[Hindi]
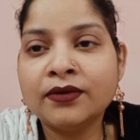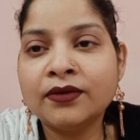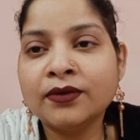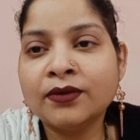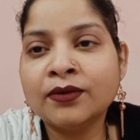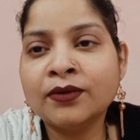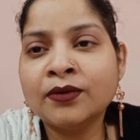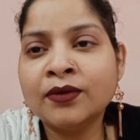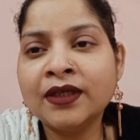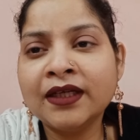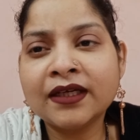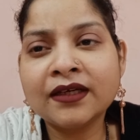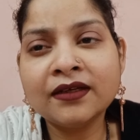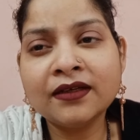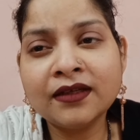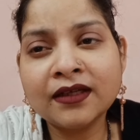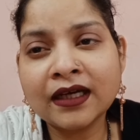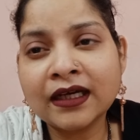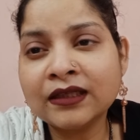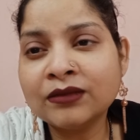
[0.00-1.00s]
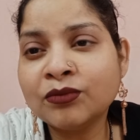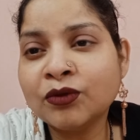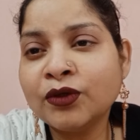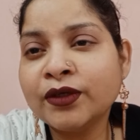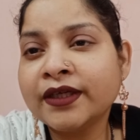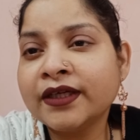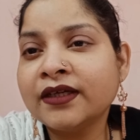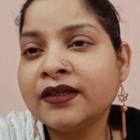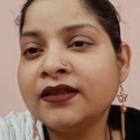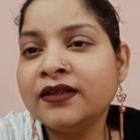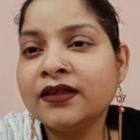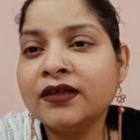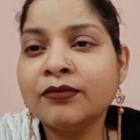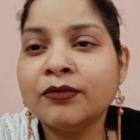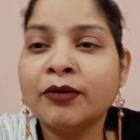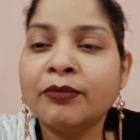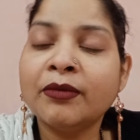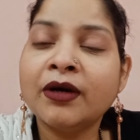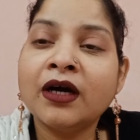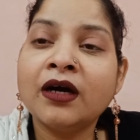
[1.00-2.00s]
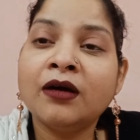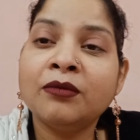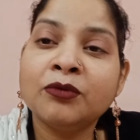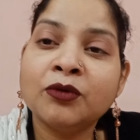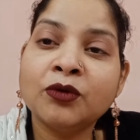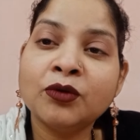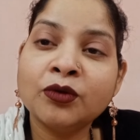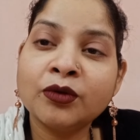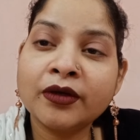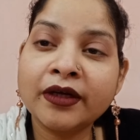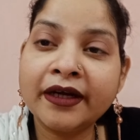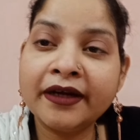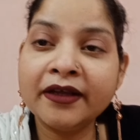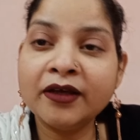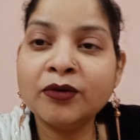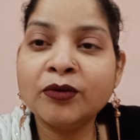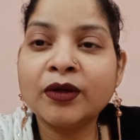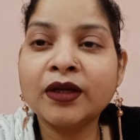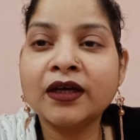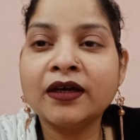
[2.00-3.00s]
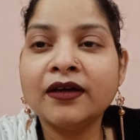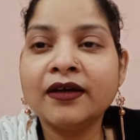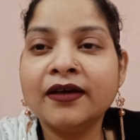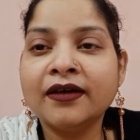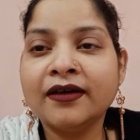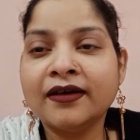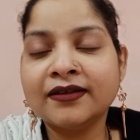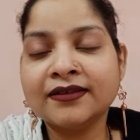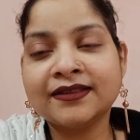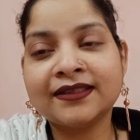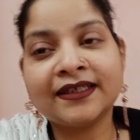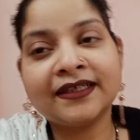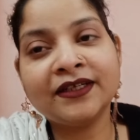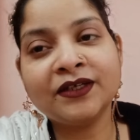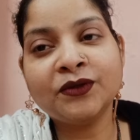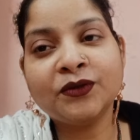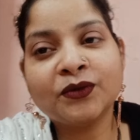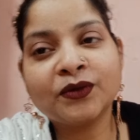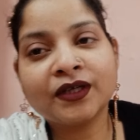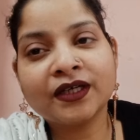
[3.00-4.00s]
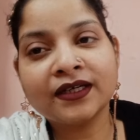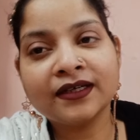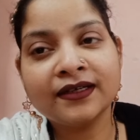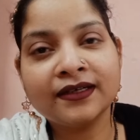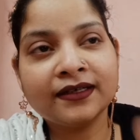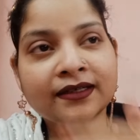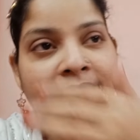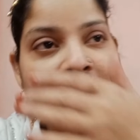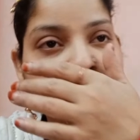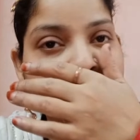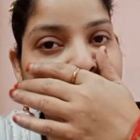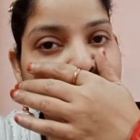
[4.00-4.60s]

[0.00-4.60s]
तो लेकिन इनायत बोल के गई थी कि मम्मा आपको रेडी होना है आज रेडी होना है